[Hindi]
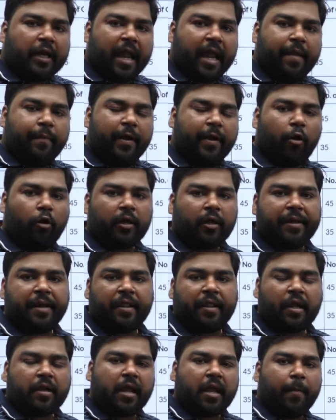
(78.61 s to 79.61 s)
टाइम अलॉट है
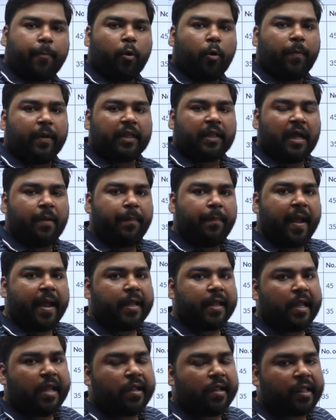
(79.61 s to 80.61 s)
जैसा कि आपको पता है
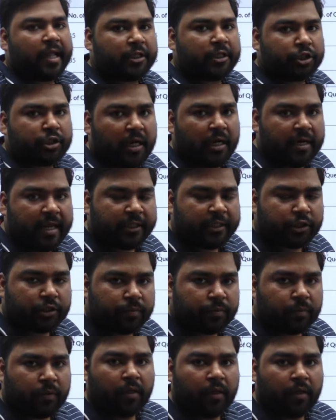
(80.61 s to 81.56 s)
बैंकिंग सेक्शनल टेस्ट